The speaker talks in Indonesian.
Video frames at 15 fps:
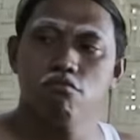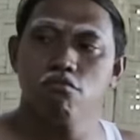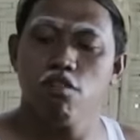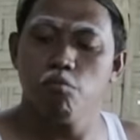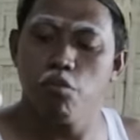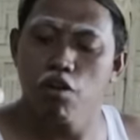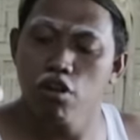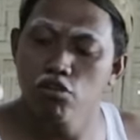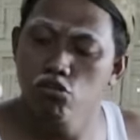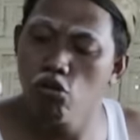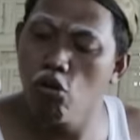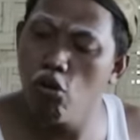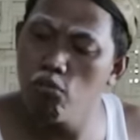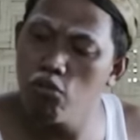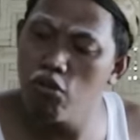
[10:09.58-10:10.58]
Kok kok
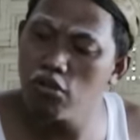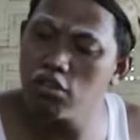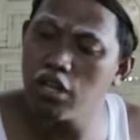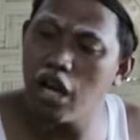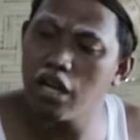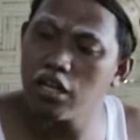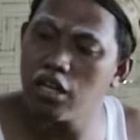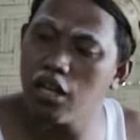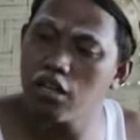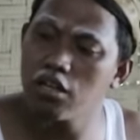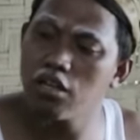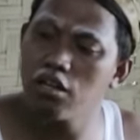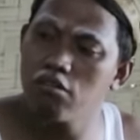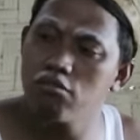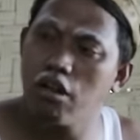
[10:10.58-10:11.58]
diomongi
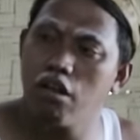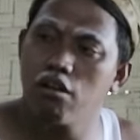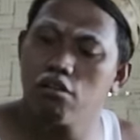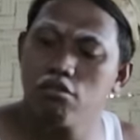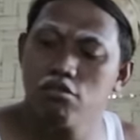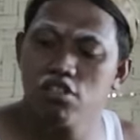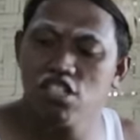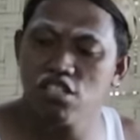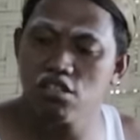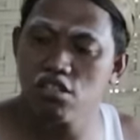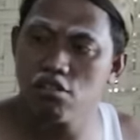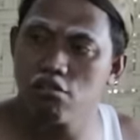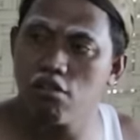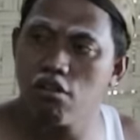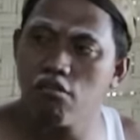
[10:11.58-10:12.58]
angel-angel tak
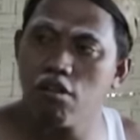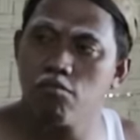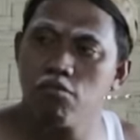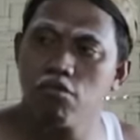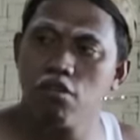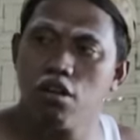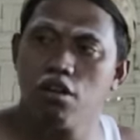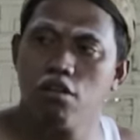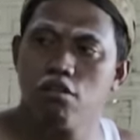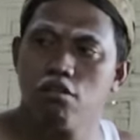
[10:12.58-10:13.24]
cites lho awakmu.